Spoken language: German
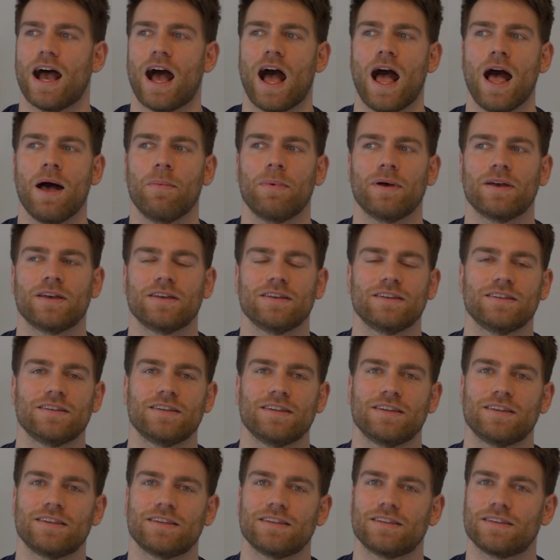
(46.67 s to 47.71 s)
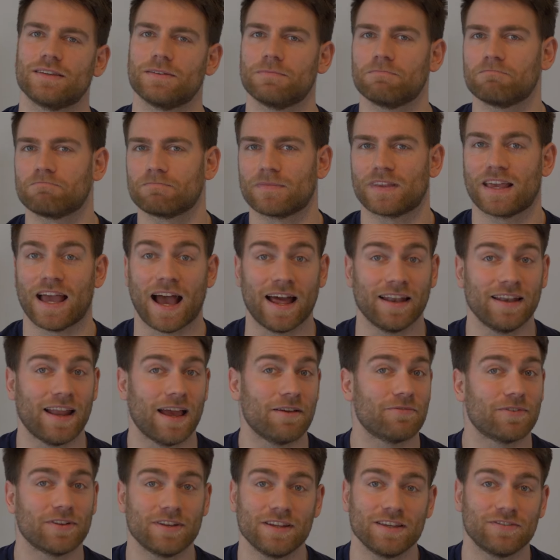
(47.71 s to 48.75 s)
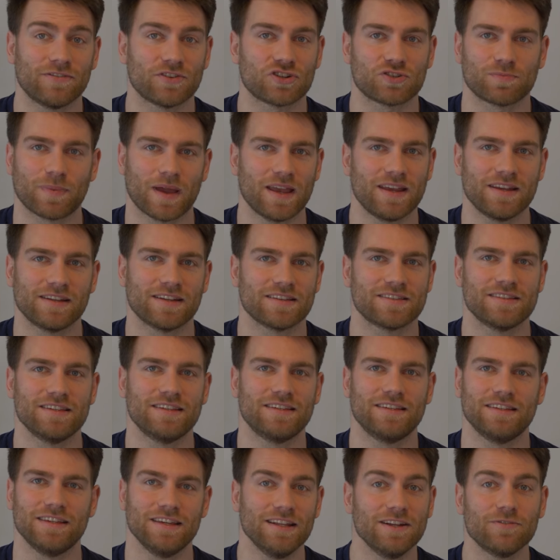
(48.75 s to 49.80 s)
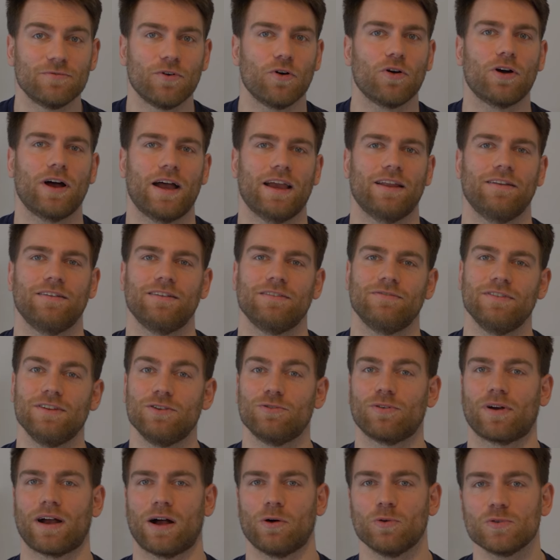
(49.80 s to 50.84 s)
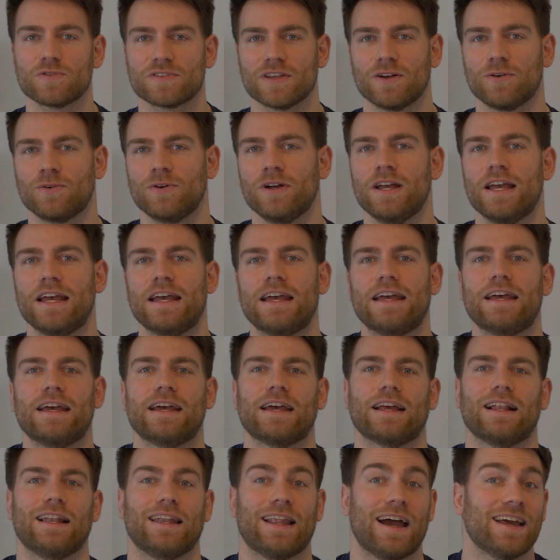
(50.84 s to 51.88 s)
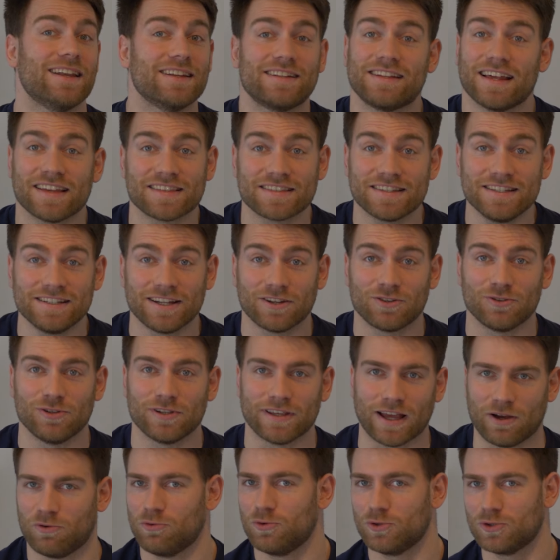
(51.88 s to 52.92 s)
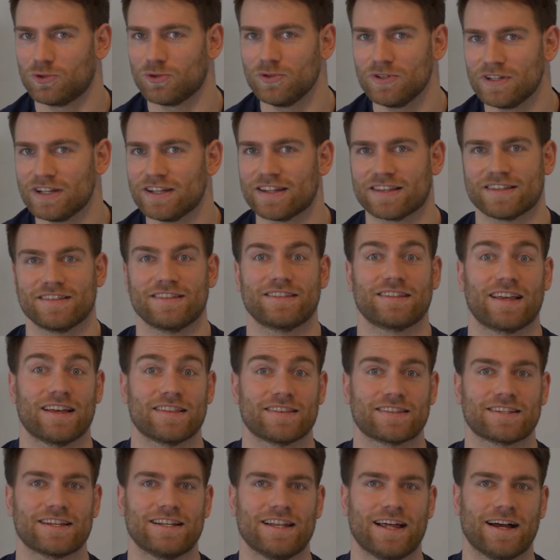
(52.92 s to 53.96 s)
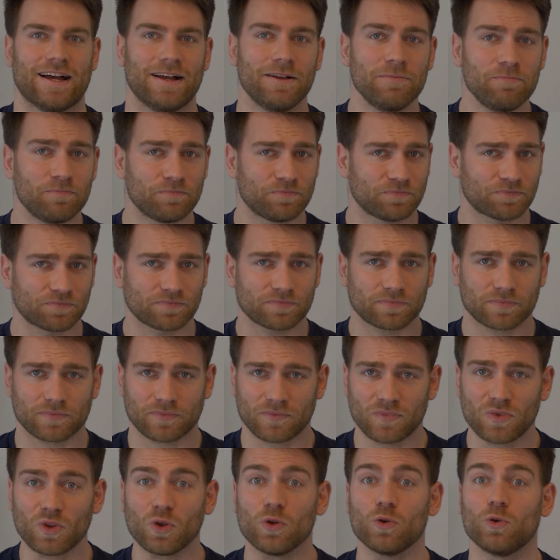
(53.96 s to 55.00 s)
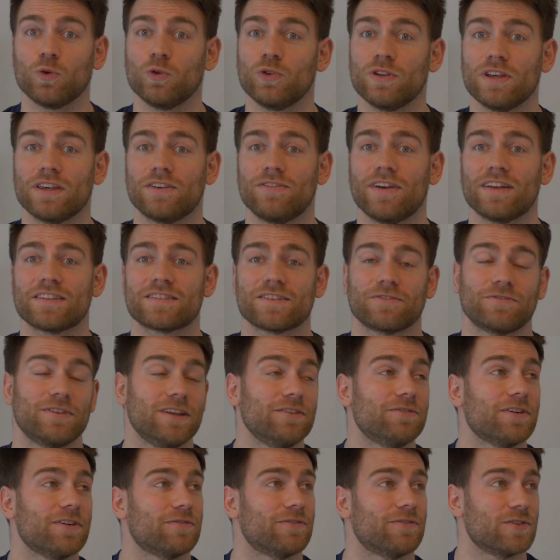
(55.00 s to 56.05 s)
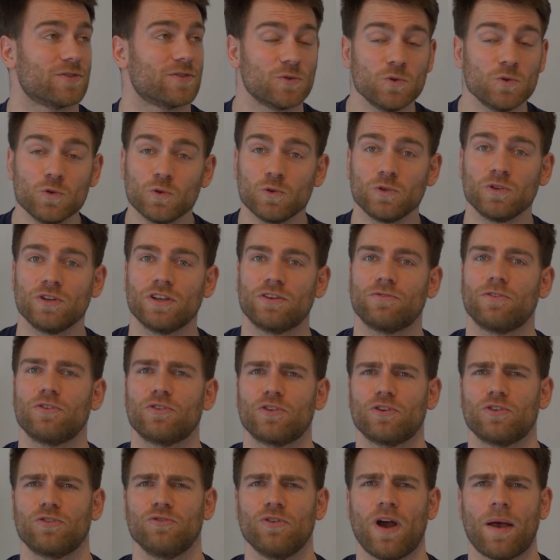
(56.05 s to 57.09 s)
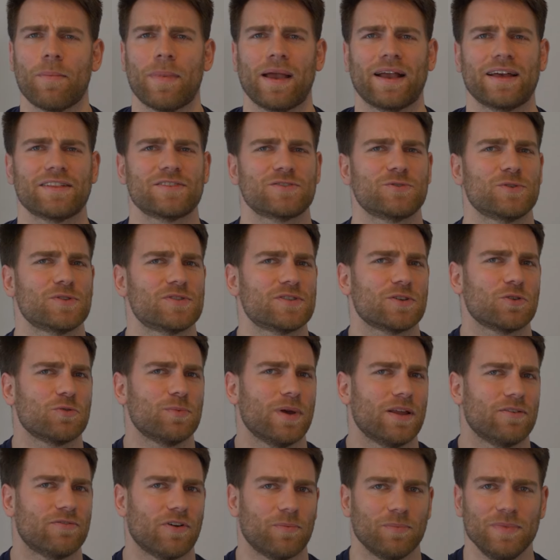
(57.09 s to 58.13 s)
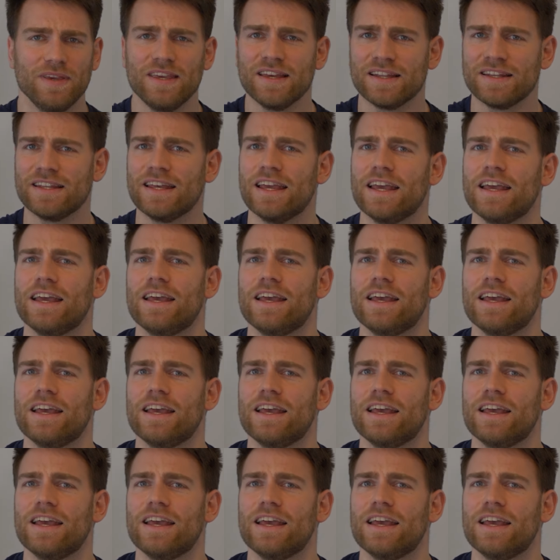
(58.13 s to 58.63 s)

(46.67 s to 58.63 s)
aber ich kann einfach nicht versprechen, dass ich jede Woche ein Video raushaue. Leidet das natürlich auch drunter, das ist ganz klar. Und ich werde es auf jeden Fall versuchen. Ich wollte euch nur einmal ganz kurz darüber informieren,